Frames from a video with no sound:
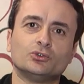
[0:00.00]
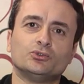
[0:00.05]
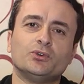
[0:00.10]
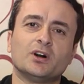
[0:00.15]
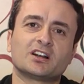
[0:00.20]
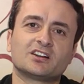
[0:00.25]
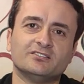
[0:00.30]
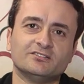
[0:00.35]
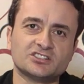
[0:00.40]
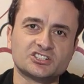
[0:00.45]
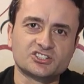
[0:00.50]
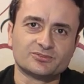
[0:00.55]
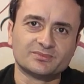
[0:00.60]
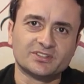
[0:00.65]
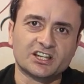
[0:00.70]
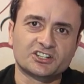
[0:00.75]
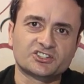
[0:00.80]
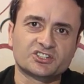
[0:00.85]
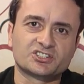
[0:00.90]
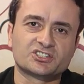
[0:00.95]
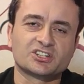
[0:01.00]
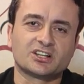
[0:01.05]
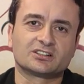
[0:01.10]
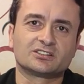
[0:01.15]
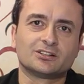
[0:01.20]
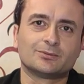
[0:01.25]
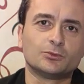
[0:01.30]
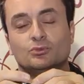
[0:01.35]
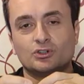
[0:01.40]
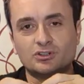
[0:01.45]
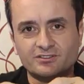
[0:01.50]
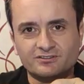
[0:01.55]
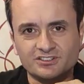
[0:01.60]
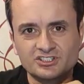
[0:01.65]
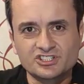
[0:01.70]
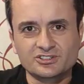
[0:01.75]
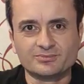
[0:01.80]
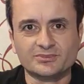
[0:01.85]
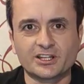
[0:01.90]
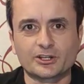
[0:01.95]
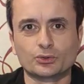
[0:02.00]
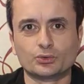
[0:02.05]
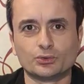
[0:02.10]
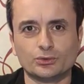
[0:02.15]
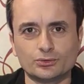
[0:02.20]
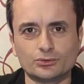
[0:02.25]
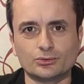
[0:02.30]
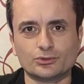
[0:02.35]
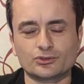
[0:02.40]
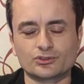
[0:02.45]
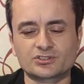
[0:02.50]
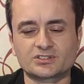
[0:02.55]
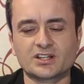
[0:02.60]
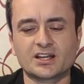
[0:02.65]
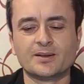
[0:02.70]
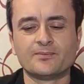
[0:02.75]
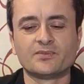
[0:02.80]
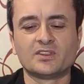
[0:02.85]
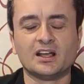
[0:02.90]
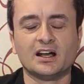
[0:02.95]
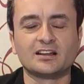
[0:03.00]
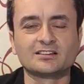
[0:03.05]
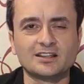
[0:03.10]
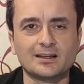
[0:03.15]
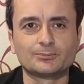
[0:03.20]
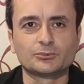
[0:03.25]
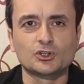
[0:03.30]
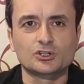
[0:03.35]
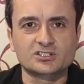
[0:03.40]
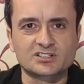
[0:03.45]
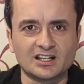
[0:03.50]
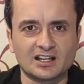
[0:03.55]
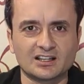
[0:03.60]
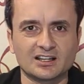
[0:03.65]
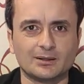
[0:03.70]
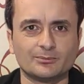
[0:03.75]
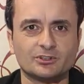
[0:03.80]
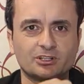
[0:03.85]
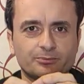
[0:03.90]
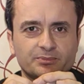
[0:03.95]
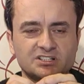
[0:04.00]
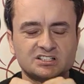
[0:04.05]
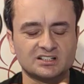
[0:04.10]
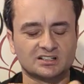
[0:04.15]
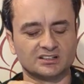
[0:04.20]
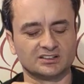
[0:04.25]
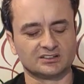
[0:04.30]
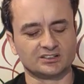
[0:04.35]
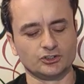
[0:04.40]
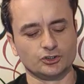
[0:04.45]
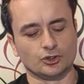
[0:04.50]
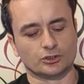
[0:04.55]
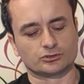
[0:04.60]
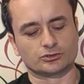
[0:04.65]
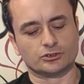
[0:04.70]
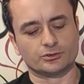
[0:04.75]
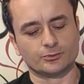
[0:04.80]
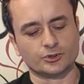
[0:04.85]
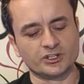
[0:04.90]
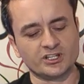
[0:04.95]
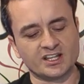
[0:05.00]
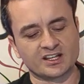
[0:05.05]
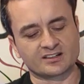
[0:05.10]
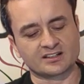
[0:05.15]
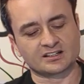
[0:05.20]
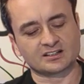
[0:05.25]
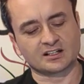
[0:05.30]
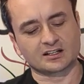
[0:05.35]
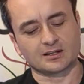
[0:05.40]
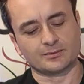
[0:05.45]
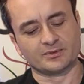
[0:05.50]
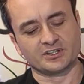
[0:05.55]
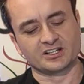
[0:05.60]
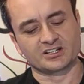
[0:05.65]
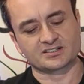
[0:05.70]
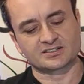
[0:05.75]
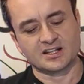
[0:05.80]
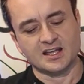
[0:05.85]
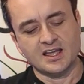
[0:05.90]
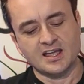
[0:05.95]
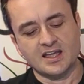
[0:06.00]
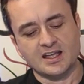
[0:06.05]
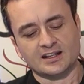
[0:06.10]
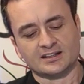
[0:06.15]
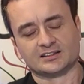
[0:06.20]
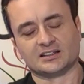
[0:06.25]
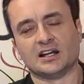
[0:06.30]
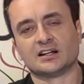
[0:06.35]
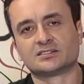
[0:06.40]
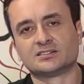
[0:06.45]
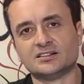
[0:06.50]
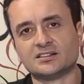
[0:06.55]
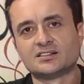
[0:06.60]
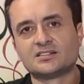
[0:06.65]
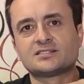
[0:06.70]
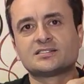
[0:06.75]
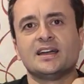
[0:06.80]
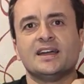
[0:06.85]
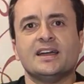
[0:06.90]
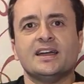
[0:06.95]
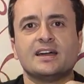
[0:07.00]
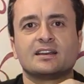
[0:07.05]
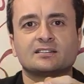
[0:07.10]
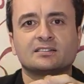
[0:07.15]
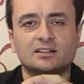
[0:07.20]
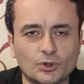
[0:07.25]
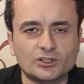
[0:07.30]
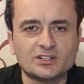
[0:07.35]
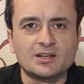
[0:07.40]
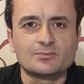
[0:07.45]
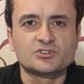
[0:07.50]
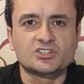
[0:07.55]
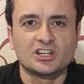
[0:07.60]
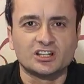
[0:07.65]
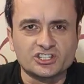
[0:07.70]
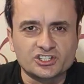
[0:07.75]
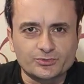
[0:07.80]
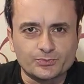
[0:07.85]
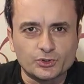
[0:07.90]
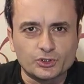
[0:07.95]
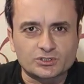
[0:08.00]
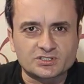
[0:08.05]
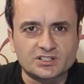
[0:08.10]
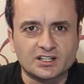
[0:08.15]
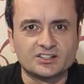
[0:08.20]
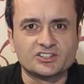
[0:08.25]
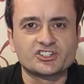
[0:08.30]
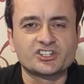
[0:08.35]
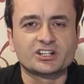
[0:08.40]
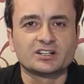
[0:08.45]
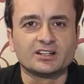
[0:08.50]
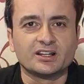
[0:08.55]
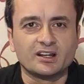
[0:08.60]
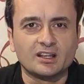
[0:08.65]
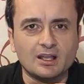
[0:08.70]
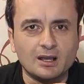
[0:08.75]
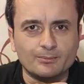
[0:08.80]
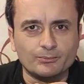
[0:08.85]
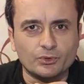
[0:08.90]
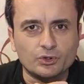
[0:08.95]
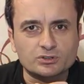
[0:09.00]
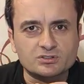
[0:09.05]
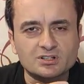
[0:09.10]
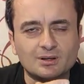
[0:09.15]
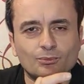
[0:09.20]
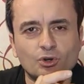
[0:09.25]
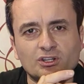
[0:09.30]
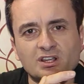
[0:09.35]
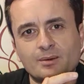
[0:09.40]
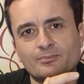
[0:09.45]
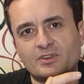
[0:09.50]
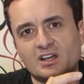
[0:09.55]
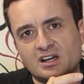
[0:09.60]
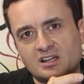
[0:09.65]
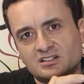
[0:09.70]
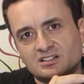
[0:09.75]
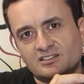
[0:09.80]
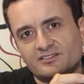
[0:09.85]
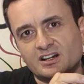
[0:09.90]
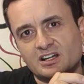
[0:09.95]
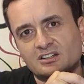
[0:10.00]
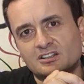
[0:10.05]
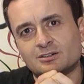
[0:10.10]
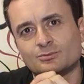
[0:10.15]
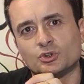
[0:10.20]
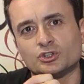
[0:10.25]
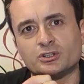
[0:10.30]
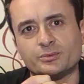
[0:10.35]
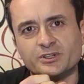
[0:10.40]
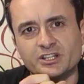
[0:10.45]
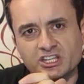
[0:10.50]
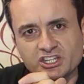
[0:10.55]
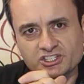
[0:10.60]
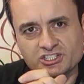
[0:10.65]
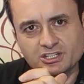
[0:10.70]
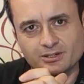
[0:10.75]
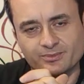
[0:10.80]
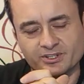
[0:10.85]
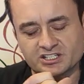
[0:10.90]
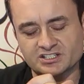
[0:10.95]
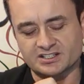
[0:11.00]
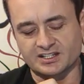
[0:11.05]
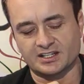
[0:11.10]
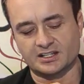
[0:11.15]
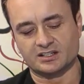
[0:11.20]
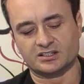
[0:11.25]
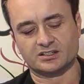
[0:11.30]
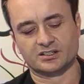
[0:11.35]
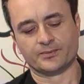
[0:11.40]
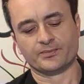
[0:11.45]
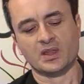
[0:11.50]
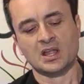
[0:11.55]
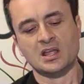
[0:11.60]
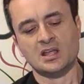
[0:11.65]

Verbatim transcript: Ufak kıvılcımlar çıkacaktır. Bu kıvılcımları duyduğunuzda adaptör sağlamdır. Bir sıkıntı yoktur. Bunu yerine takabiliriz. Taktığınızda eğer modem çalışmıyorsa, ışıkları yanmıyorsa modemde arızalardır. Modemi değiştirmeniz gerekir.